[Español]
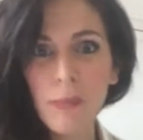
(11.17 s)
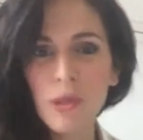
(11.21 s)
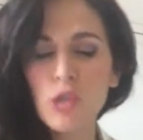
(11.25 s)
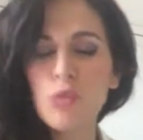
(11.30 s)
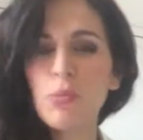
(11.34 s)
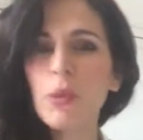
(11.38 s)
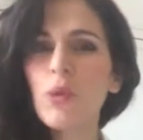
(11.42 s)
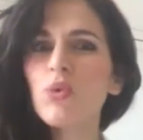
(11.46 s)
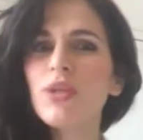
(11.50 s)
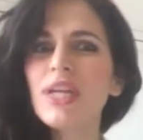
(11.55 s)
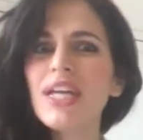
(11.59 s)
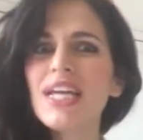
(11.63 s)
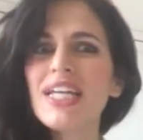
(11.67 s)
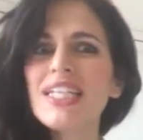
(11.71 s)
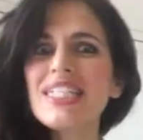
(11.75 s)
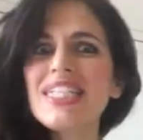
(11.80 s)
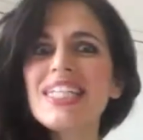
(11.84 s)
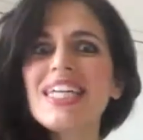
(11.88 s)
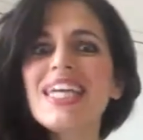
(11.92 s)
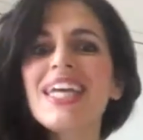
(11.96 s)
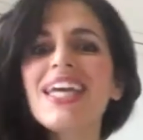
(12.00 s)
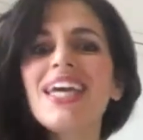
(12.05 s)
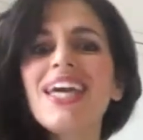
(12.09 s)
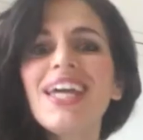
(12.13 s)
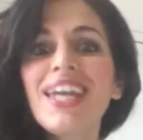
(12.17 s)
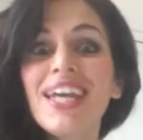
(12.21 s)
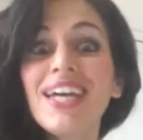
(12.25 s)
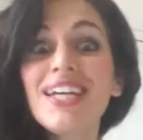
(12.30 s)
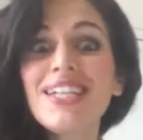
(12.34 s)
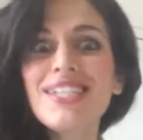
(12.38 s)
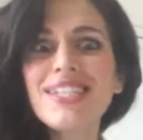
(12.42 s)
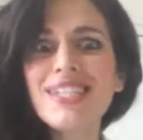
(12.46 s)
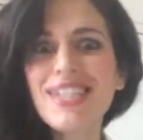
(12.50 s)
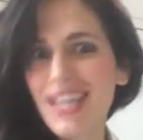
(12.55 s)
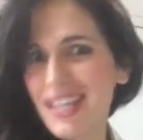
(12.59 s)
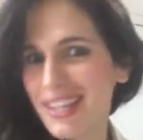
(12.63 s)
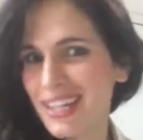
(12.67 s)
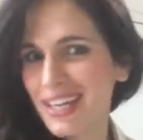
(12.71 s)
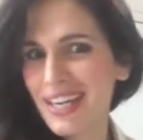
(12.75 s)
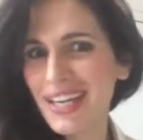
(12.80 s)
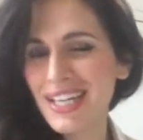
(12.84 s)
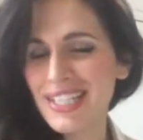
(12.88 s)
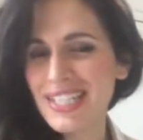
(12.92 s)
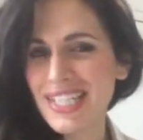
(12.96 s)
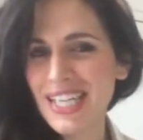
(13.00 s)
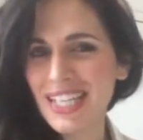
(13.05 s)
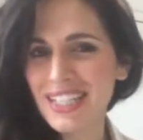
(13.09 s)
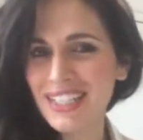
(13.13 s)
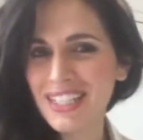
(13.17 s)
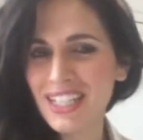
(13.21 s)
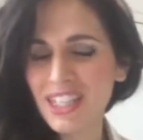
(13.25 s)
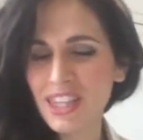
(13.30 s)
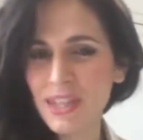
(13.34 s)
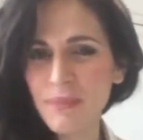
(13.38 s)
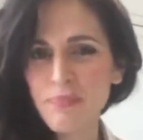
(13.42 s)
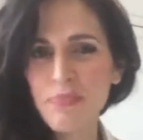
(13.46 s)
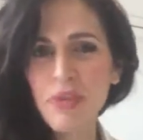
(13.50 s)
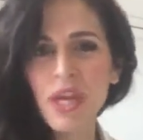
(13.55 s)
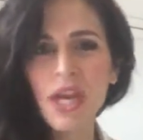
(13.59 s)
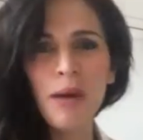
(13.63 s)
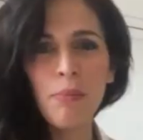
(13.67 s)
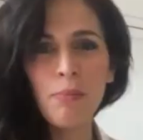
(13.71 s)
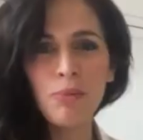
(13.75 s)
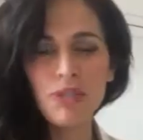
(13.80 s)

Pero os preguntaréis, ¿quién es Andrea Sánchez?